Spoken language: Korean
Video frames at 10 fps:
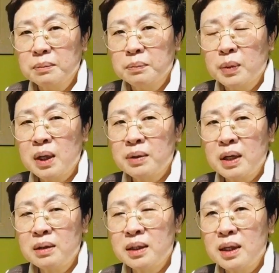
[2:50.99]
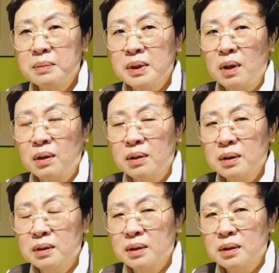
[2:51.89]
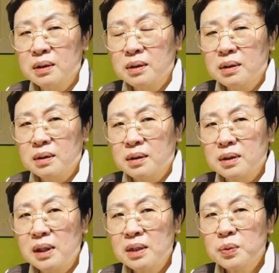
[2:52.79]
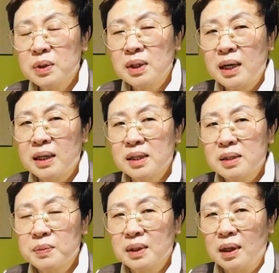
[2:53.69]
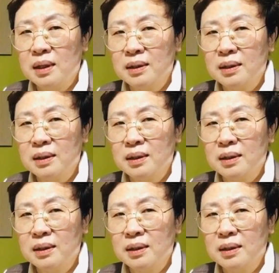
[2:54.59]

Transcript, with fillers: 뭐라 그래요 옛날부터 그상소리는안 하겠습니다